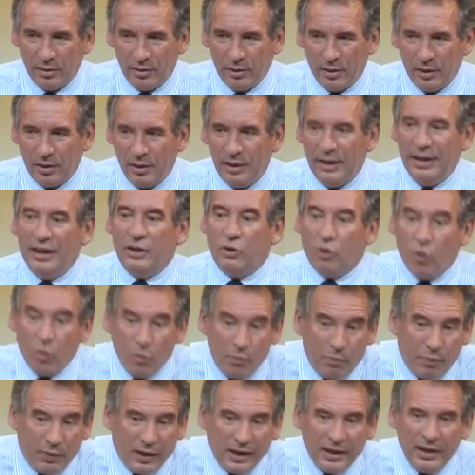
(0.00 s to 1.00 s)
y
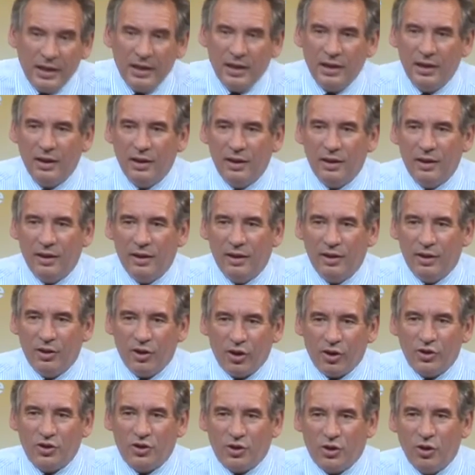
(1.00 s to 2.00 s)
compris
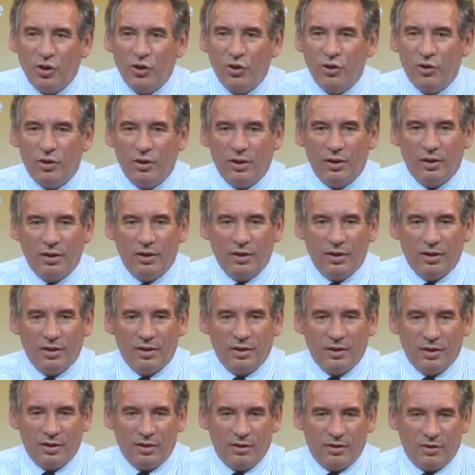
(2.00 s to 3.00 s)
lorsque
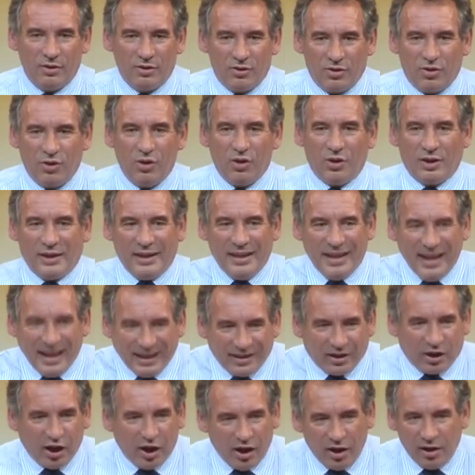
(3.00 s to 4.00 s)
ceux qui
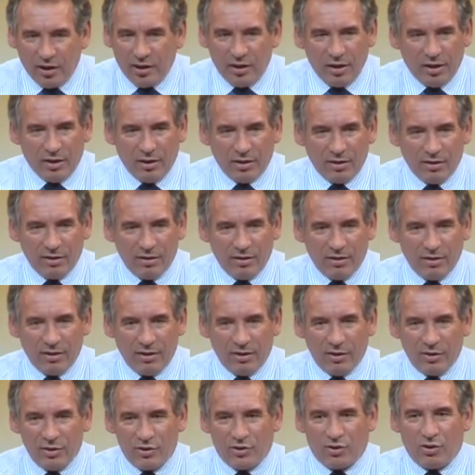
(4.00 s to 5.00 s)
accueillent
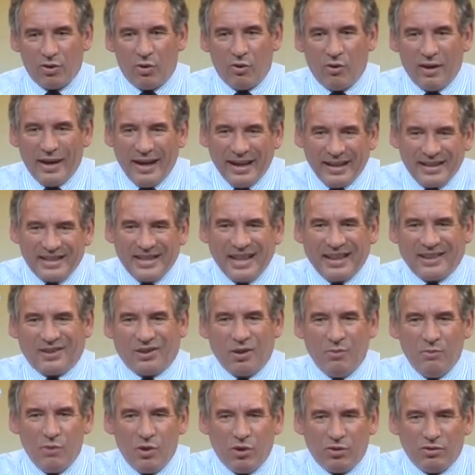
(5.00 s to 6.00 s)
sont
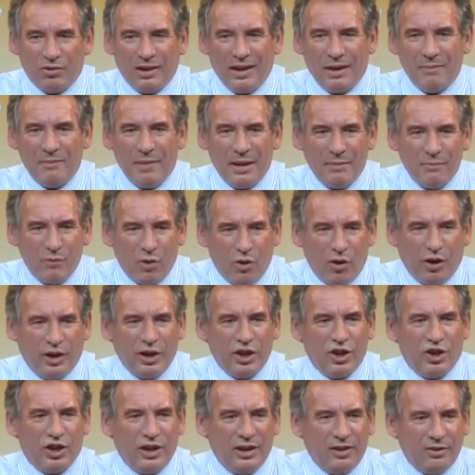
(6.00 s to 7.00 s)
exactement de la même
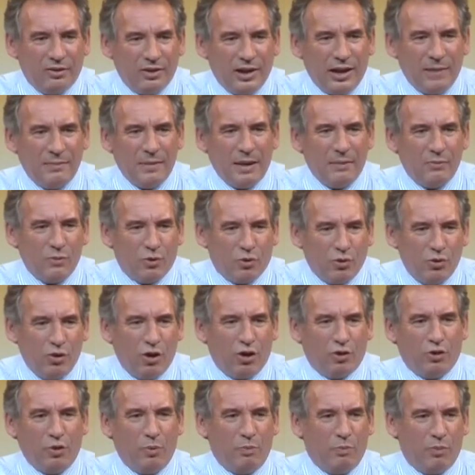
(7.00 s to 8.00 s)
origine, de la même
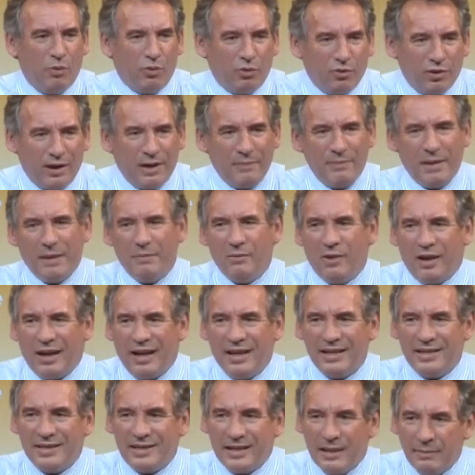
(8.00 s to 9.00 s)
couleur de peau, de la même
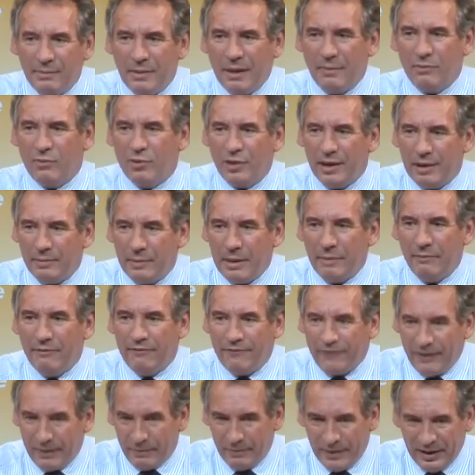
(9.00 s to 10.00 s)
race et même de la même
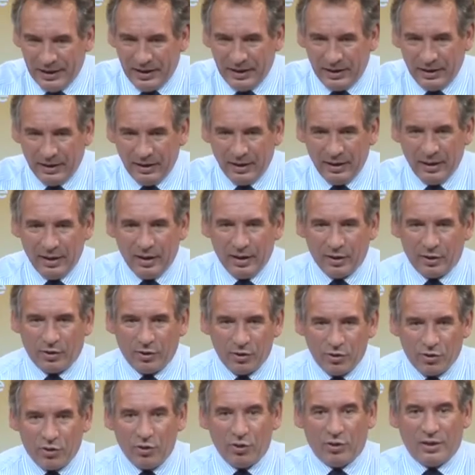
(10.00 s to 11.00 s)
famille que
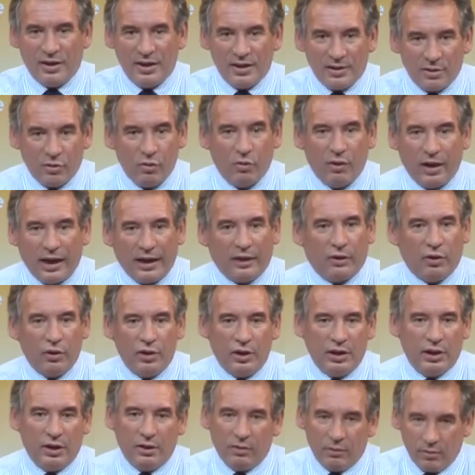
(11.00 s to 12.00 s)
ceux qui sont
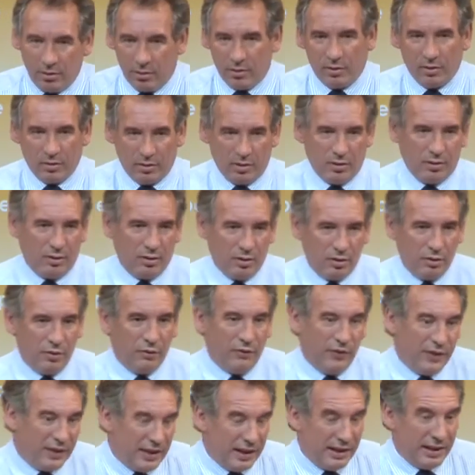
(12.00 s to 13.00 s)
accueillis. Il
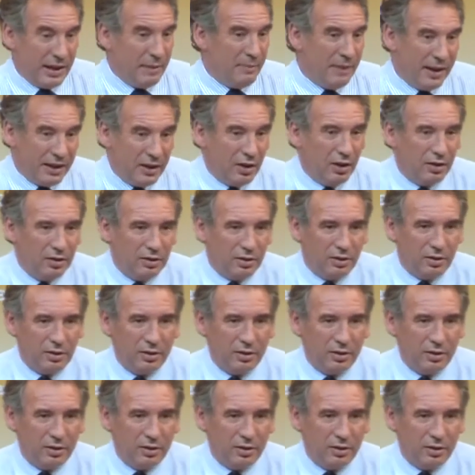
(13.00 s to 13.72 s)
suffit d'aller à Mayotte,